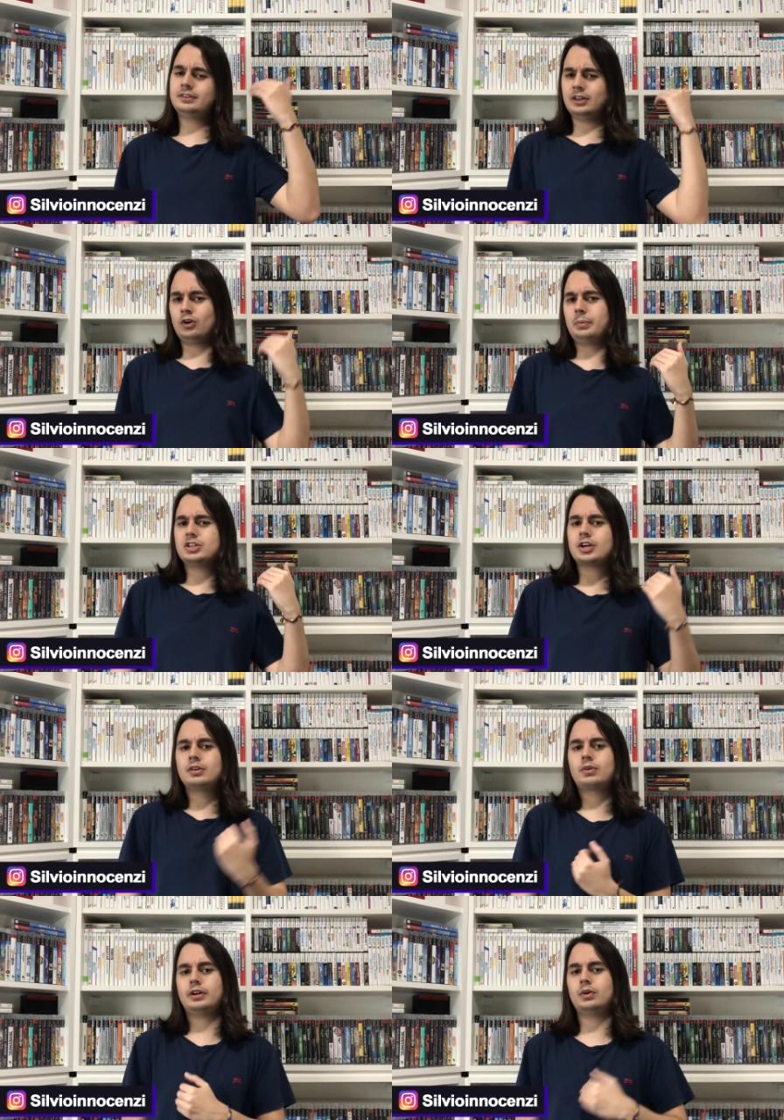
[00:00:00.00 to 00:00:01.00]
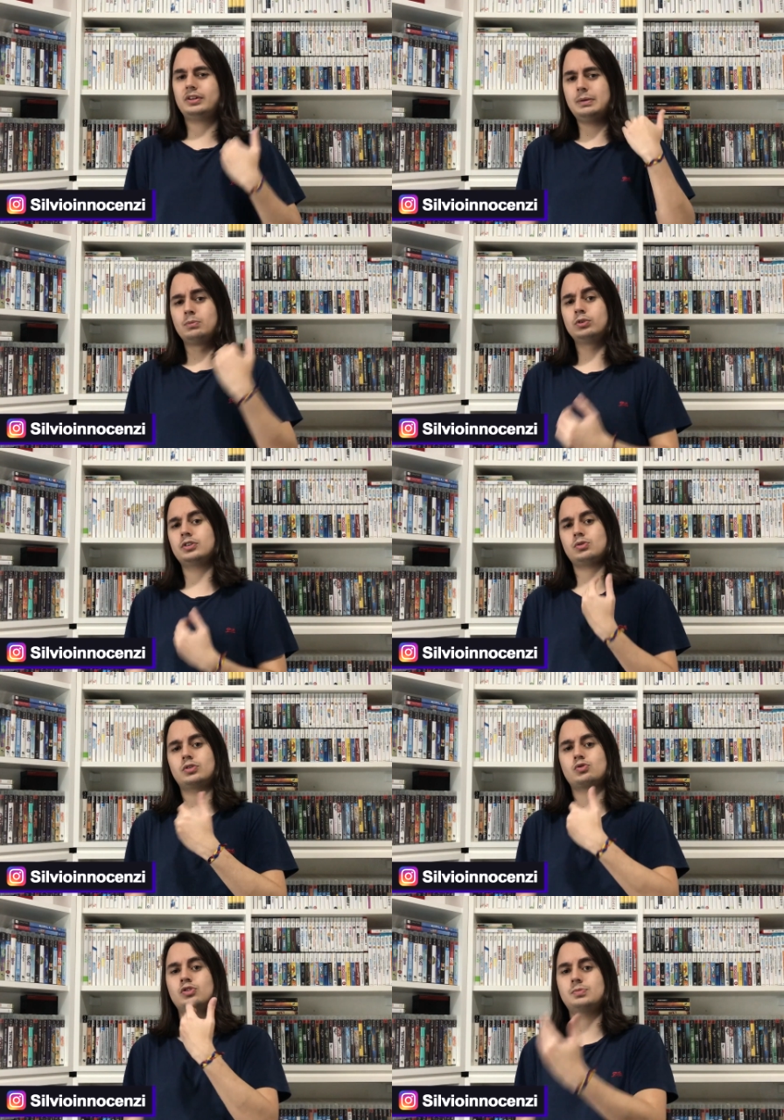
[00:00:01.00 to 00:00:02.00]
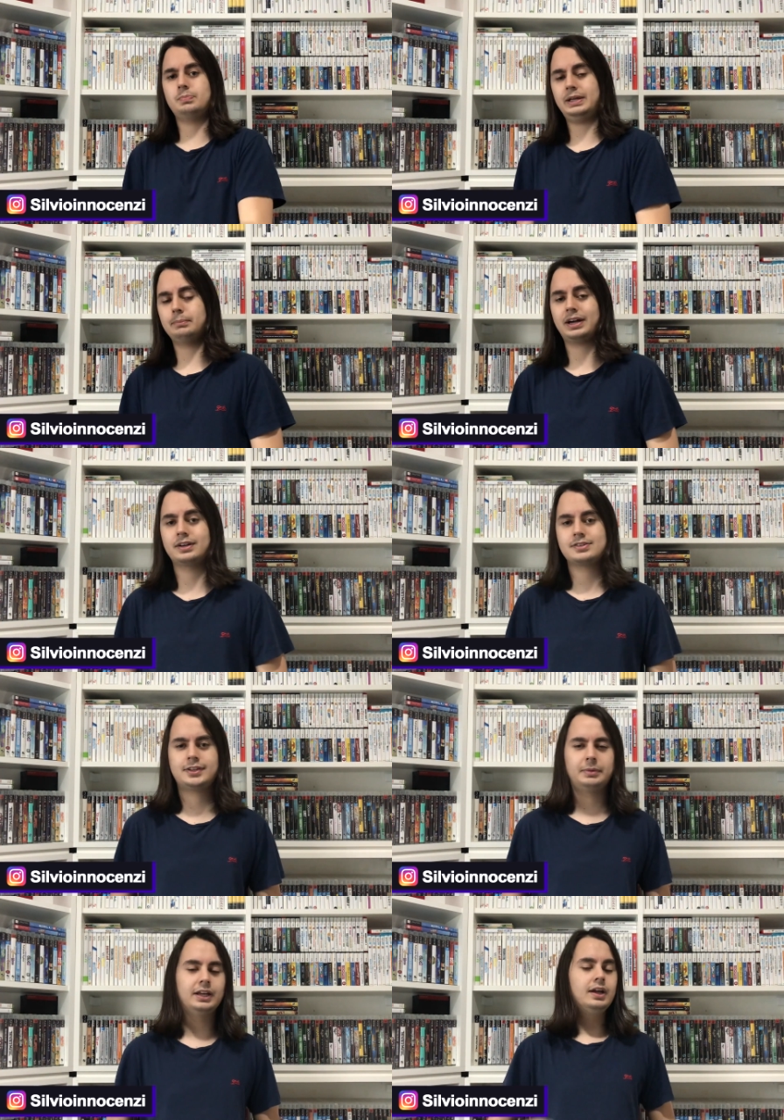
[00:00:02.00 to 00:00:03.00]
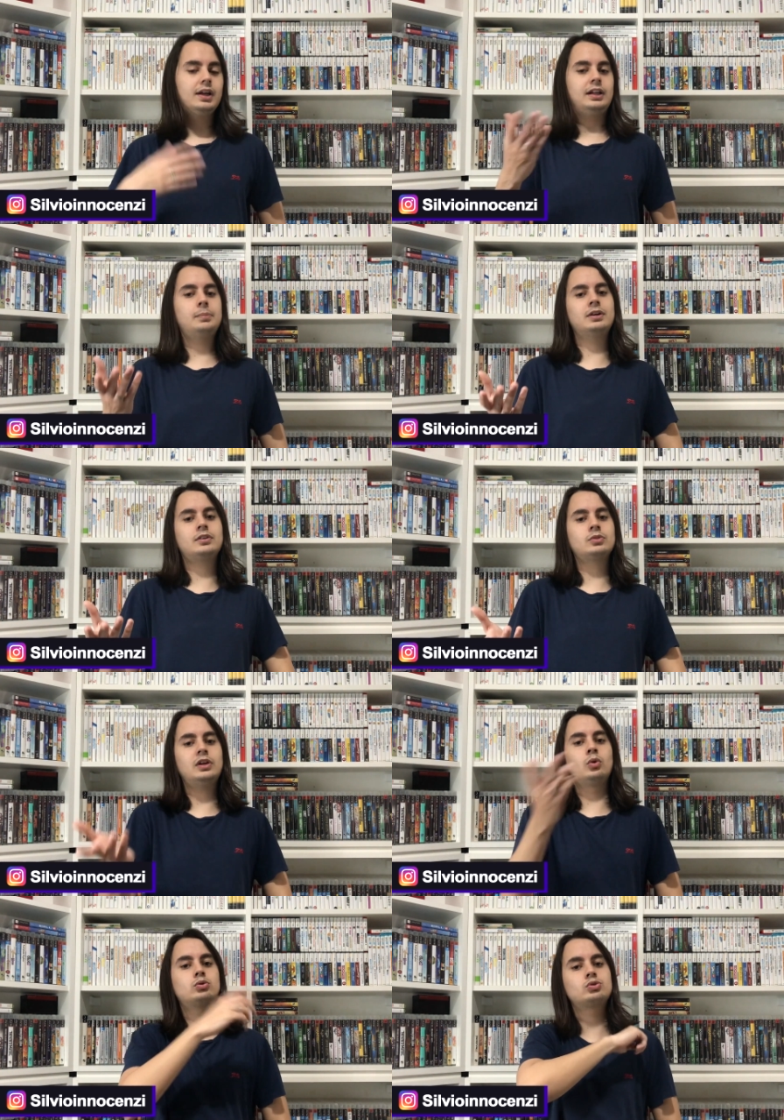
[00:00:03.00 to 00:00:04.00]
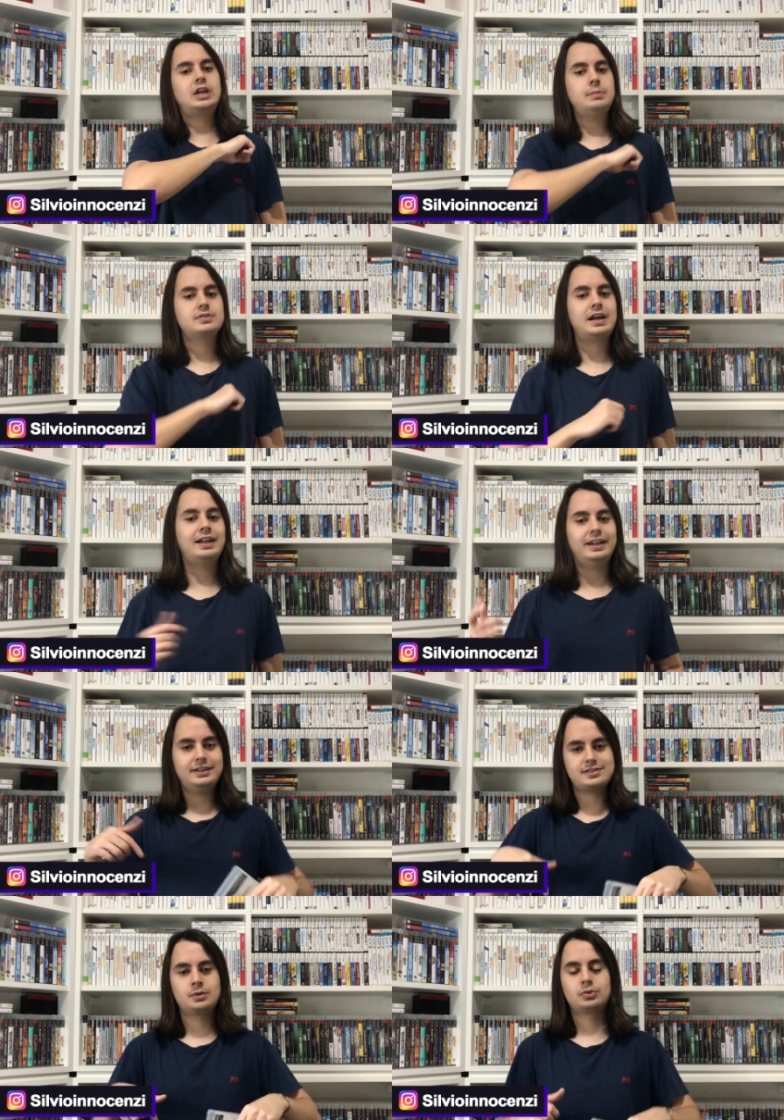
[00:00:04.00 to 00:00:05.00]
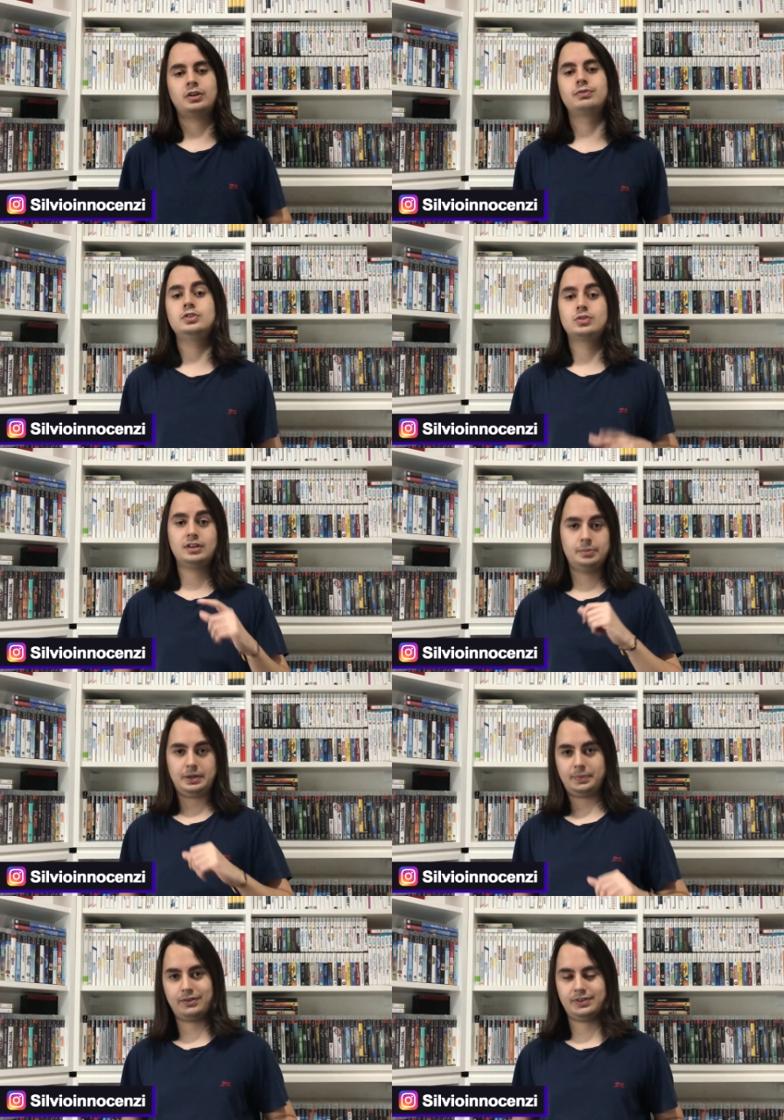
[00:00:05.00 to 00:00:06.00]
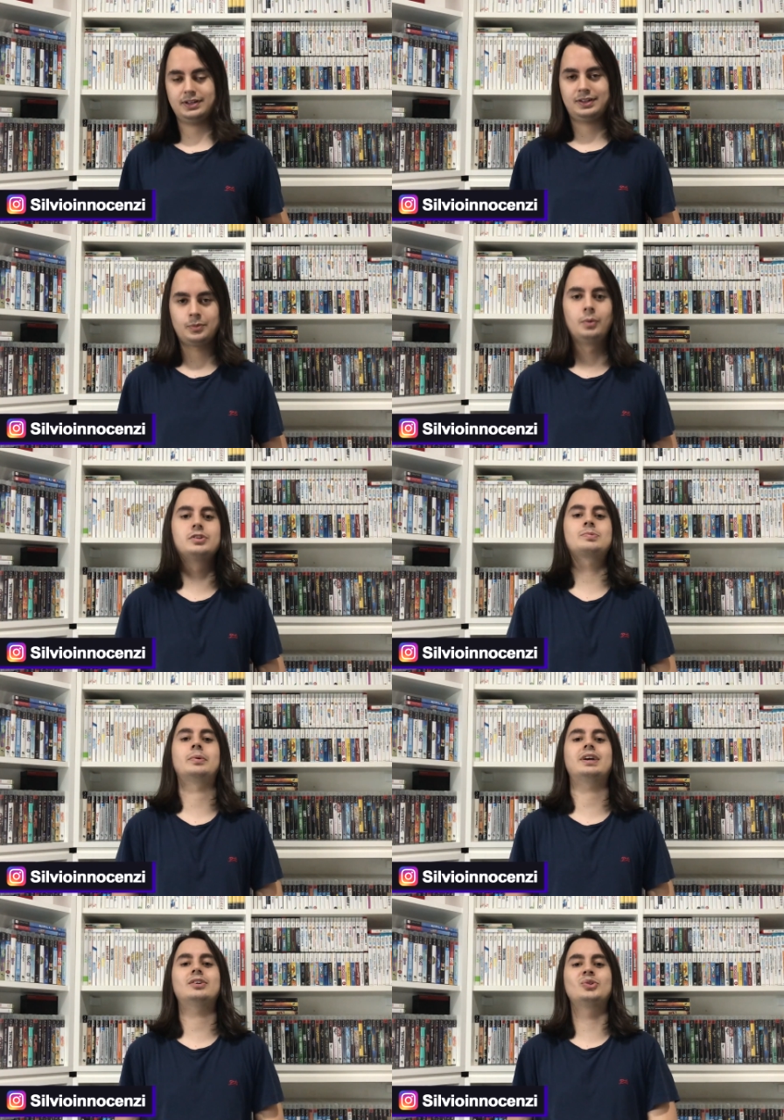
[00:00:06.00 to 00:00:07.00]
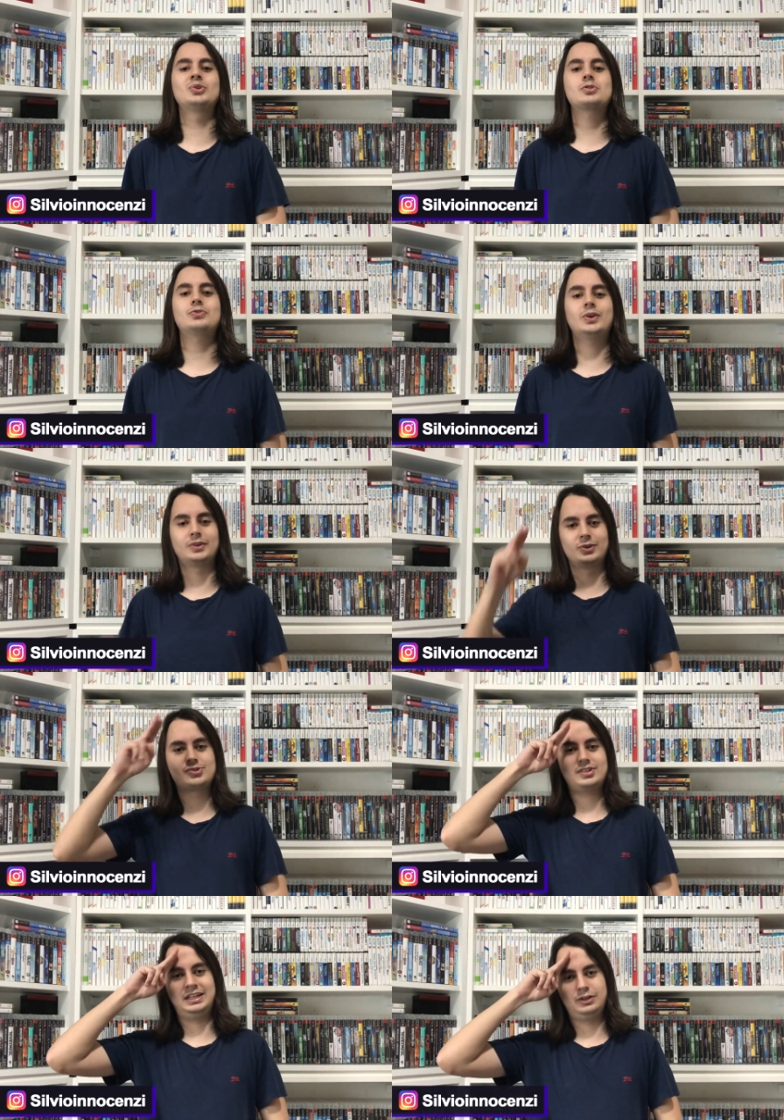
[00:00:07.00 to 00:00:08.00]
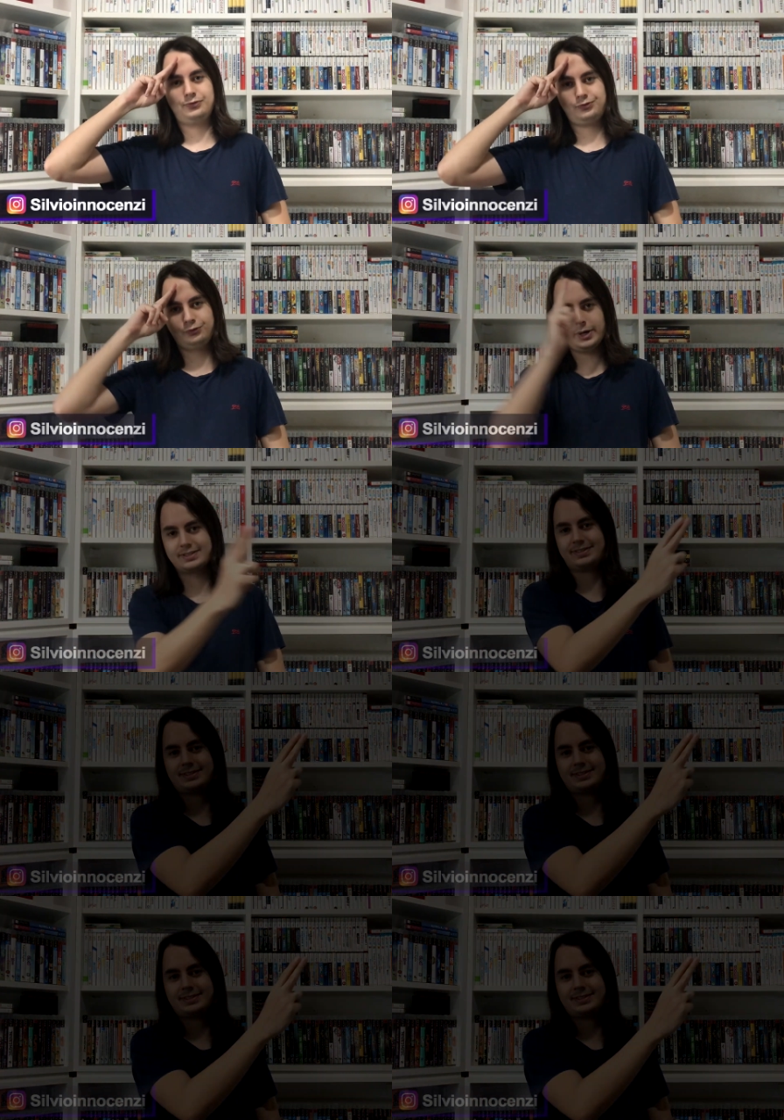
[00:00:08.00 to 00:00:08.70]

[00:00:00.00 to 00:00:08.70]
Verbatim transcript: anteriormente aqui no canal que tem muitas outras coisas bem bacanas também. Lembrando que eu tenho outros games além desse que eu mostrei no vídeo também pra venda, tá bom? Muito obrigado a todos, fico Deus e fui!